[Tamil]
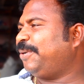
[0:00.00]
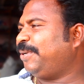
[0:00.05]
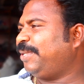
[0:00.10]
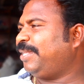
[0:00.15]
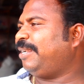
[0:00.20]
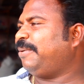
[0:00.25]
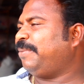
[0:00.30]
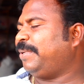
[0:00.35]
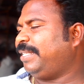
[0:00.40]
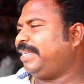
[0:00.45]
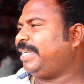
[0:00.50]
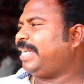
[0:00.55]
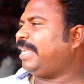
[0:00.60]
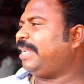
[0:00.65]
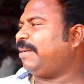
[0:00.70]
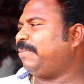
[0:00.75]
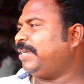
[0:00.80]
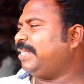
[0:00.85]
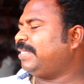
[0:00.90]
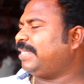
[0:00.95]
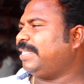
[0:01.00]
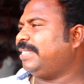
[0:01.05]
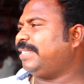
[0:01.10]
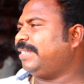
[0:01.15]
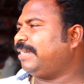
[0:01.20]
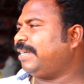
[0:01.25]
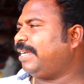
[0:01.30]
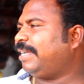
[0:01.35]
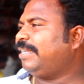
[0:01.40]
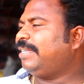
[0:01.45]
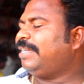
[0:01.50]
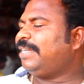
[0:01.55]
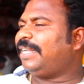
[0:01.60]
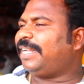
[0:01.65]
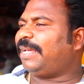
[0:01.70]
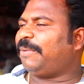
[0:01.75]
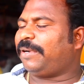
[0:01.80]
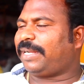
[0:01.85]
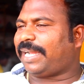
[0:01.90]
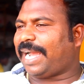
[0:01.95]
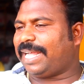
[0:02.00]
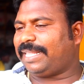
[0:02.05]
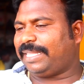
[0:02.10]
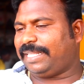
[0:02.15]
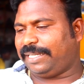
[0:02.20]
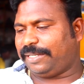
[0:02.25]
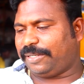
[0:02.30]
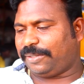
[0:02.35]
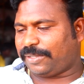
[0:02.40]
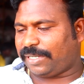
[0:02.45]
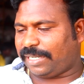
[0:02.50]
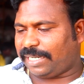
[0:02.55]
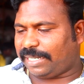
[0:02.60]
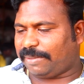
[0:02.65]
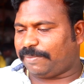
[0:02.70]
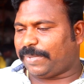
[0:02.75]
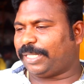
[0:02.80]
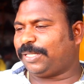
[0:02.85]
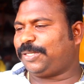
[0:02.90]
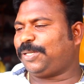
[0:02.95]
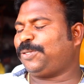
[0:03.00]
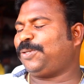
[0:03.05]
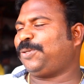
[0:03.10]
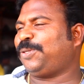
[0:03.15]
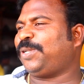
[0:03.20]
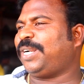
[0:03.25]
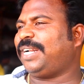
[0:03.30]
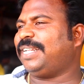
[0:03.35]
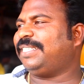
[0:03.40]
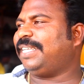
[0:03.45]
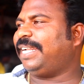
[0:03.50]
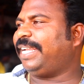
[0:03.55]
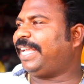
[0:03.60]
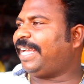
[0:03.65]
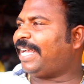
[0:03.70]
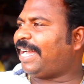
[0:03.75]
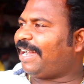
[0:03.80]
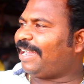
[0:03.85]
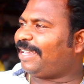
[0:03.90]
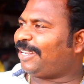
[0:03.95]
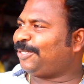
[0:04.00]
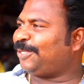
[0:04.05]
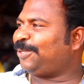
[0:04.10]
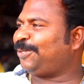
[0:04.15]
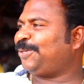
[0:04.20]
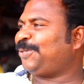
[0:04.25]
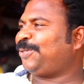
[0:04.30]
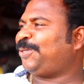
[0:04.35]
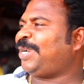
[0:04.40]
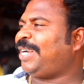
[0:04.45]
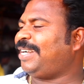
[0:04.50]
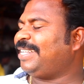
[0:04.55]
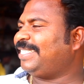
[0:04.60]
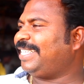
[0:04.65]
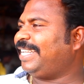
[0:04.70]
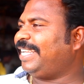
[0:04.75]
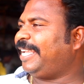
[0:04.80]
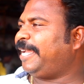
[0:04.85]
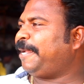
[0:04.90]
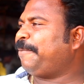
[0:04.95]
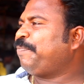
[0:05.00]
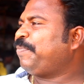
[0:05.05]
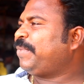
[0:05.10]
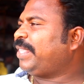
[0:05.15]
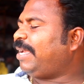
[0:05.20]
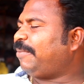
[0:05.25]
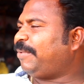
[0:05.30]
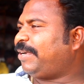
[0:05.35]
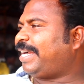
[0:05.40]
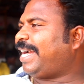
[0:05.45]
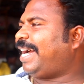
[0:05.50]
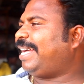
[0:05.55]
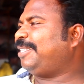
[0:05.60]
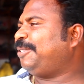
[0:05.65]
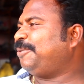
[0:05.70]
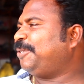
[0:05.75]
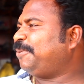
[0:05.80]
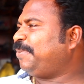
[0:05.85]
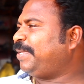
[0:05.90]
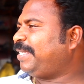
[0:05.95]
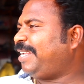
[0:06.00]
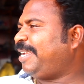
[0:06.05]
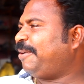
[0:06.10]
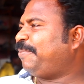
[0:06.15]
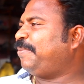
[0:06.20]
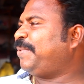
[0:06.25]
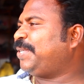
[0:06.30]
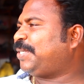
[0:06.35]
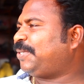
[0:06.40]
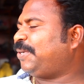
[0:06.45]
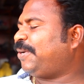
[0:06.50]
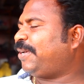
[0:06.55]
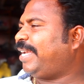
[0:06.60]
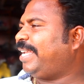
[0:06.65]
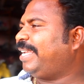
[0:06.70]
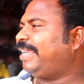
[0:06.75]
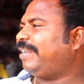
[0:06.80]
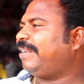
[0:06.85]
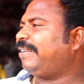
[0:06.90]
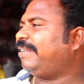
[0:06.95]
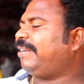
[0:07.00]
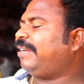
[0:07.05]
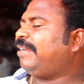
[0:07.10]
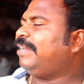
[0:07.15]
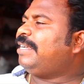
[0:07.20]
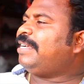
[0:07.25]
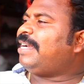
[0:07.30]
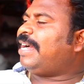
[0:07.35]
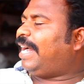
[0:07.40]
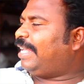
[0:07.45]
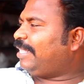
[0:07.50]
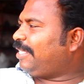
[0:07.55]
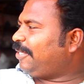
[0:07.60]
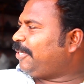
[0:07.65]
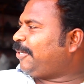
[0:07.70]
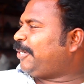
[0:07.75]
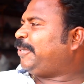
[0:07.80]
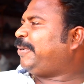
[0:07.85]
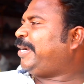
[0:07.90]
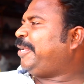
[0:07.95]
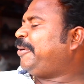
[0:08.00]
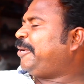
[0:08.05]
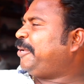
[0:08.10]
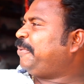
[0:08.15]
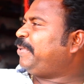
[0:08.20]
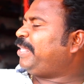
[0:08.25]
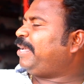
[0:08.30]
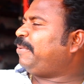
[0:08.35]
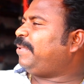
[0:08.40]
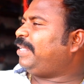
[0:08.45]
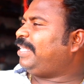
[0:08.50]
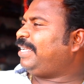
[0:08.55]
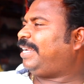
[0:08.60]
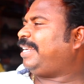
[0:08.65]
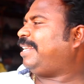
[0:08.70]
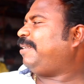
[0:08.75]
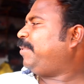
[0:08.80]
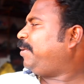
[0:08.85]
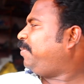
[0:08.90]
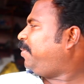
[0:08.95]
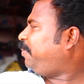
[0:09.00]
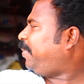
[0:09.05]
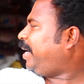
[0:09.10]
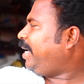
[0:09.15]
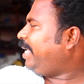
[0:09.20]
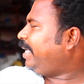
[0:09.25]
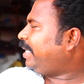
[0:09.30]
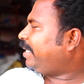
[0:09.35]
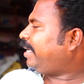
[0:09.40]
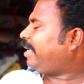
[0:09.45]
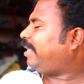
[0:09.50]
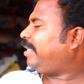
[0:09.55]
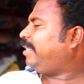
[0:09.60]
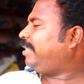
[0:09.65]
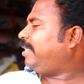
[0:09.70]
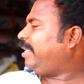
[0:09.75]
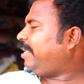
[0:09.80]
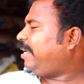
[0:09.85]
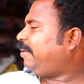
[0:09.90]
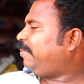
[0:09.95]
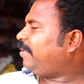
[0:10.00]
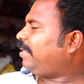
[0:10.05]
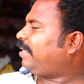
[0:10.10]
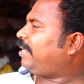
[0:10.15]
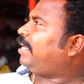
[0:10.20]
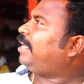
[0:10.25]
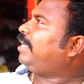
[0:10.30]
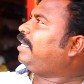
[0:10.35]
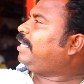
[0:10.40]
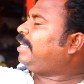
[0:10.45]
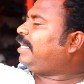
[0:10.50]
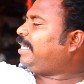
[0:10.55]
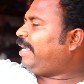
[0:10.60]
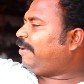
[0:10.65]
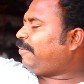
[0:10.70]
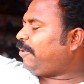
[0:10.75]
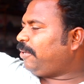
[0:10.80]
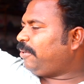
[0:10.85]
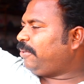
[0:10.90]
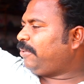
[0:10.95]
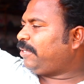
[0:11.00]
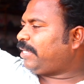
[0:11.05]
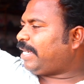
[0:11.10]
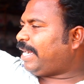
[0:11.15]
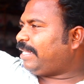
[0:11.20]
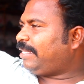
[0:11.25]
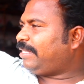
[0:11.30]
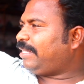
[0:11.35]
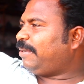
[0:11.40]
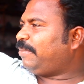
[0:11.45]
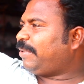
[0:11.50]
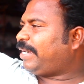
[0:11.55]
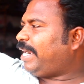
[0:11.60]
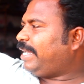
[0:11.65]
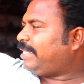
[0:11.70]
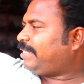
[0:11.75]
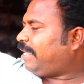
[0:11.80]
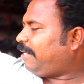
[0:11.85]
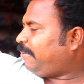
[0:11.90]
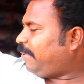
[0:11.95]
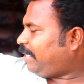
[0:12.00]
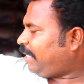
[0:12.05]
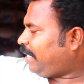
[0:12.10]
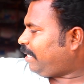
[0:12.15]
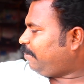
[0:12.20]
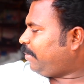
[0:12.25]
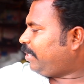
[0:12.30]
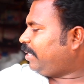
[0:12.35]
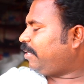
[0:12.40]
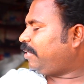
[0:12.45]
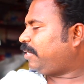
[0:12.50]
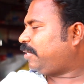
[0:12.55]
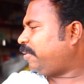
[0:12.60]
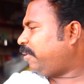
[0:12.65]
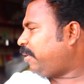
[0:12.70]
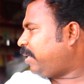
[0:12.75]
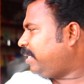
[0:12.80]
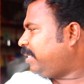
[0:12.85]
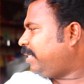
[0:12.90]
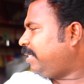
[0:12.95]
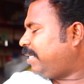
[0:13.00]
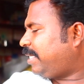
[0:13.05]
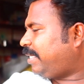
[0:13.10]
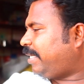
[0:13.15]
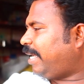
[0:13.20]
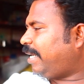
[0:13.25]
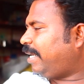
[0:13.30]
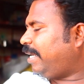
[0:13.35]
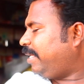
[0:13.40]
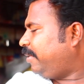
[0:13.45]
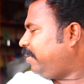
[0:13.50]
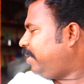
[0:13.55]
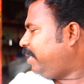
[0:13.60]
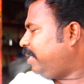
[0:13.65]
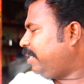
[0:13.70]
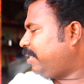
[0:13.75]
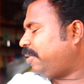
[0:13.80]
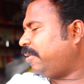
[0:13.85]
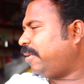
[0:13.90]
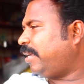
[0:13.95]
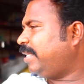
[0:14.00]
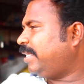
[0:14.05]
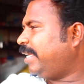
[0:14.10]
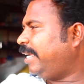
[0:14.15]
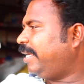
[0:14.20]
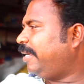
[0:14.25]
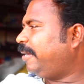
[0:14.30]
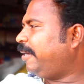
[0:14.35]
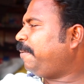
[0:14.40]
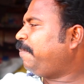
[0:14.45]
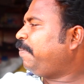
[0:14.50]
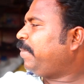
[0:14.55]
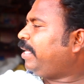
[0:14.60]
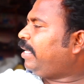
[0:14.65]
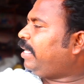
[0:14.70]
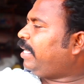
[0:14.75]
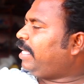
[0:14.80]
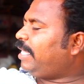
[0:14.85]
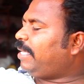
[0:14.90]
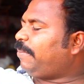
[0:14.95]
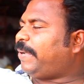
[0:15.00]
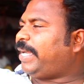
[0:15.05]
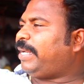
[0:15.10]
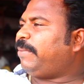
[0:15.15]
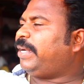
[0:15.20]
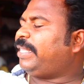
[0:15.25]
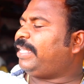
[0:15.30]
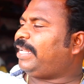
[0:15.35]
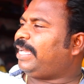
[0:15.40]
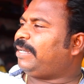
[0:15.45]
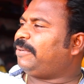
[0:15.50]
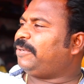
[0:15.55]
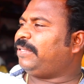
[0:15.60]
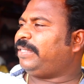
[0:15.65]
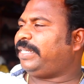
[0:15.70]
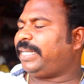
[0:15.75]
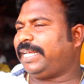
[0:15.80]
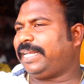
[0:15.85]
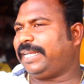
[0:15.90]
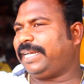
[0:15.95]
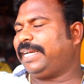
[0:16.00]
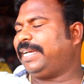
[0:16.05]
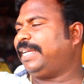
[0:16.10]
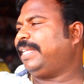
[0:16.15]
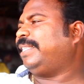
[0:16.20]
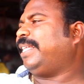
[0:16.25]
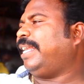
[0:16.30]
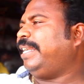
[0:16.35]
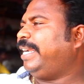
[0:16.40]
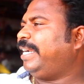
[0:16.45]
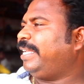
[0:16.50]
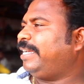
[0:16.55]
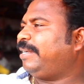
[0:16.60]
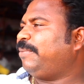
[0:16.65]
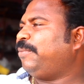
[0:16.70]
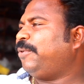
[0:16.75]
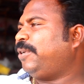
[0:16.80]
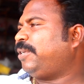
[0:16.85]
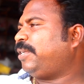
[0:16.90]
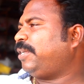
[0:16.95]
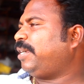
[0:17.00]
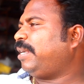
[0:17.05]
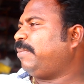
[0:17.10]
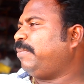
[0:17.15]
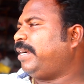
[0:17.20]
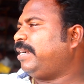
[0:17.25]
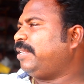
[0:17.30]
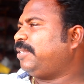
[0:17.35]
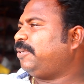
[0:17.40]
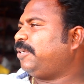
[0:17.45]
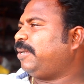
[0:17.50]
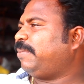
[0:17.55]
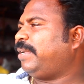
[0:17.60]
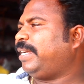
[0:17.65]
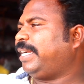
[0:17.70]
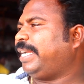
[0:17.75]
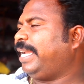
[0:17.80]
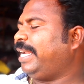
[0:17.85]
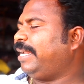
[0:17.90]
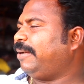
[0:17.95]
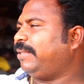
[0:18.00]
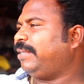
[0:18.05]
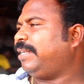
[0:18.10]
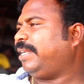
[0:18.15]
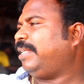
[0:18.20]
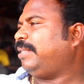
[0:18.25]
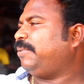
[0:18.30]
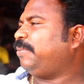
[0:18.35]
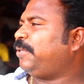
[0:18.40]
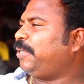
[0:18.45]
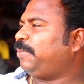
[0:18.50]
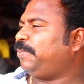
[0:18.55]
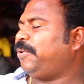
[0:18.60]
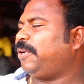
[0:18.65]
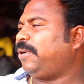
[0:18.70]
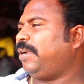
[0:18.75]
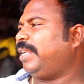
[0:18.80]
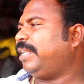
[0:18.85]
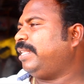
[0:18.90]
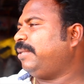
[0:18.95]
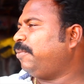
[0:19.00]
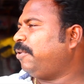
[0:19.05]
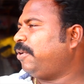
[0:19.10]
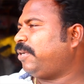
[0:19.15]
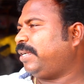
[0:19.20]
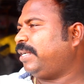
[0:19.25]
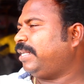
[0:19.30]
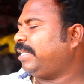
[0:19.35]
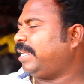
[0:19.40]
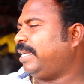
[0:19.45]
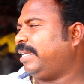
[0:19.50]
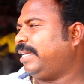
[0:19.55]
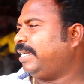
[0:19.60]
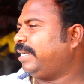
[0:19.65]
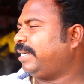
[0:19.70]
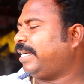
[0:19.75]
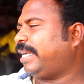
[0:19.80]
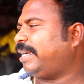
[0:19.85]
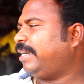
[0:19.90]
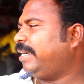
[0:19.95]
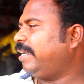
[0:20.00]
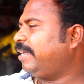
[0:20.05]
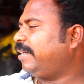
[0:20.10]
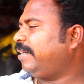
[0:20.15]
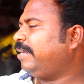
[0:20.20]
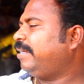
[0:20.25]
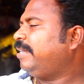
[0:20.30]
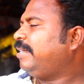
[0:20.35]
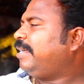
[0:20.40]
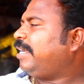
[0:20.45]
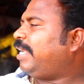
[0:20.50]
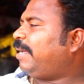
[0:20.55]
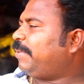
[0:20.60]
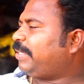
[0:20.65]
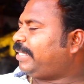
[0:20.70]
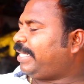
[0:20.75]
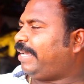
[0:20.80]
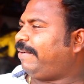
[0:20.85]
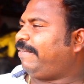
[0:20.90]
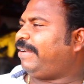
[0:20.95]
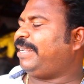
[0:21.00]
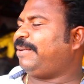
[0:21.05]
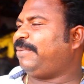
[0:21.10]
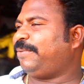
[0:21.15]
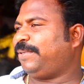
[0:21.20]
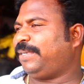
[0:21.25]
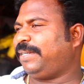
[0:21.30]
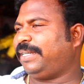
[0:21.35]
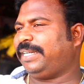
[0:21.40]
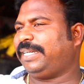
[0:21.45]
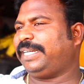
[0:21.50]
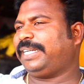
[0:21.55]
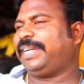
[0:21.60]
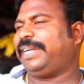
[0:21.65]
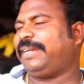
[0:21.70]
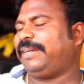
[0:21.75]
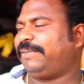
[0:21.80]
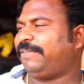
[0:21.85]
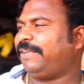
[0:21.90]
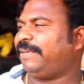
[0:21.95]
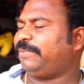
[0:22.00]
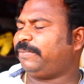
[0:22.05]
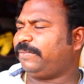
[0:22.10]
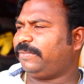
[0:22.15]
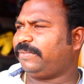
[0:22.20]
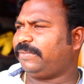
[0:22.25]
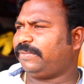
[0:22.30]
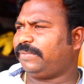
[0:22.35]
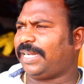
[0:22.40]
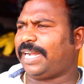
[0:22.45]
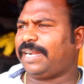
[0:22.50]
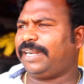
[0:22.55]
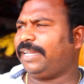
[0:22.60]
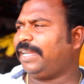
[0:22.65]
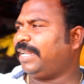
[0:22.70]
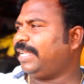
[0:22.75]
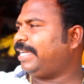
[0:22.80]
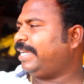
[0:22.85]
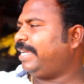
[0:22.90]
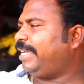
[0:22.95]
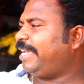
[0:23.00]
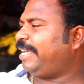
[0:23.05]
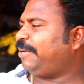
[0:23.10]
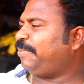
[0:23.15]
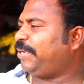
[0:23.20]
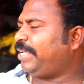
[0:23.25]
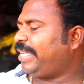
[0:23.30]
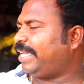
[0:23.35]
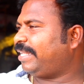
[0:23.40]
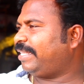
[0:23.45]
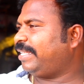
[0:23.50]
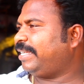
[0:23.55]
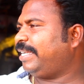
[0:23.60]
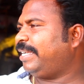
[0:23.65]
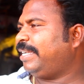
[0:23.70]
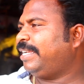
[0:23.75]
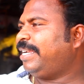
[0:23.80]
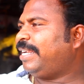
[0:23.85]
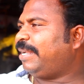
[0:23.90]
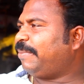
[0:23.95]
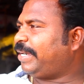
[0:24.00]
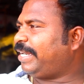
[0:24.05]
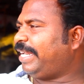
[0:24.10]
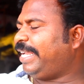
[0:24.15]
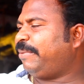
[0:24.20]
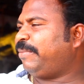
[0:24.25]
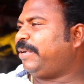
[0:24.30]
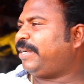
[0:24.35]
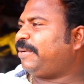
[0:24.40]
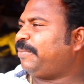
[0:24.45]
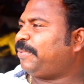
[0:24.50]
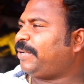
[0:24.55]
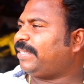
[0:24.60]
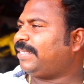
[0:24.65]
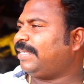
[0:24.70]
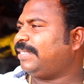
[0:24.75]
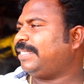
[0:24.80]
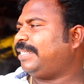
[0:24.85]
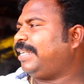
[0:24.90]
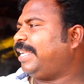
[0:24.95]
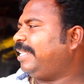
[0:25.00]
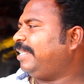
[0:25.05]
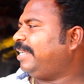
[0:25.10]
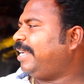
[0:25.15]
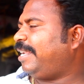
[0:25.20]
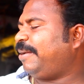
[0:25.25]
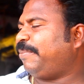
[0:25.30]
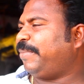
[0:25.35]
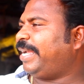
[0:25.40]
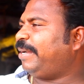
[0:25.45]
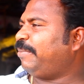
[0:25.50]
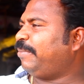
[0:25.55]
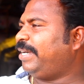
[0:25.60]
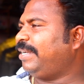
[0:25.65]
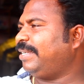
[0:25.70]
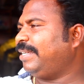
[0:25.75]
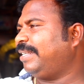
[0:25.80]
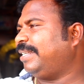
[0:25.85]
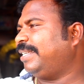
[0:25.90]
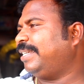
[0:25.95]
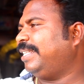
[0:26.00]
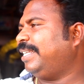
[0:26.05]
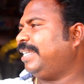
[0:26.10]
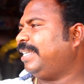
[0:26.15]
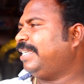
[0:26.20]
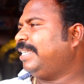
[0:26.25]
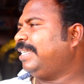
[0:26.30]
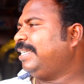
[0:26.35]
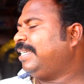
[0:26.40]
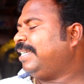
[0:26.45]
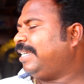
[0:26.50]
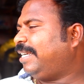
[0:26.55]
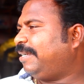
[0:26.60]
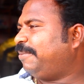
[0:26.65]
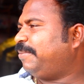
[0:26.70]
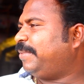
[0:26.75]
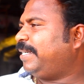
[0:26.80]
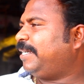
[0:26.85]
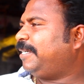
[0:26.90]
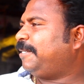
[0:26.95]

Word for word: ஒரு இதில் பார்த்திங்கன்னா நம்ம செஞ்சுருக்கோம் நமக்கு காற்று பத்து சுற்று சுற்றினாலும் சரிங்க ஆயிரம் சுற்று சுற்றினாலும் சரிங்க நமக்கு காற்று வந்து பார்த்திங்கன்னா எப்பவுமே ஸ்டோர் ஆகிக்கிறோம் அந்த இதோட வடிவமைப்பு தான் பார்த்திங்கன்னா நம்ம இப்போ பண்ணியிருக்கிறது இந்த இதெல்லாம் பார்த்திங்கன்னா எவ்வளோ காற்று நமக்கு அடித்தாலும் பார்த்திங்கன்னா நம்ம இந்த ஸ்டோரேஜ் இந்த ஸ்டேங்கில் வந்து ஸ்டோரேஜ் ஆகிக்கும் இதை பயன்படுத்தி நாங்கள் பார்த்திங்கன்னா தண்ணி எடுக்கிற மோட்டருக்கு நம்ம அனுப்பிச்சி விட்டோம்னா கீழே பார்த்திங்கன்னா அதுக்கு முன் போர்லேருந்து மோட்டர் கரண்ட் எடுக்கும் நமக்கு தேவையான வாகனங்களுக்கு ஏற்படுத்திக்கிறதுக்கு நம்ம க்ளீன் பண்ணுற ப்ராசஸ்க்குலாம் அது நல்லா பயன்பட்டுக்கிட்டு இருக்குது ஆமாங்க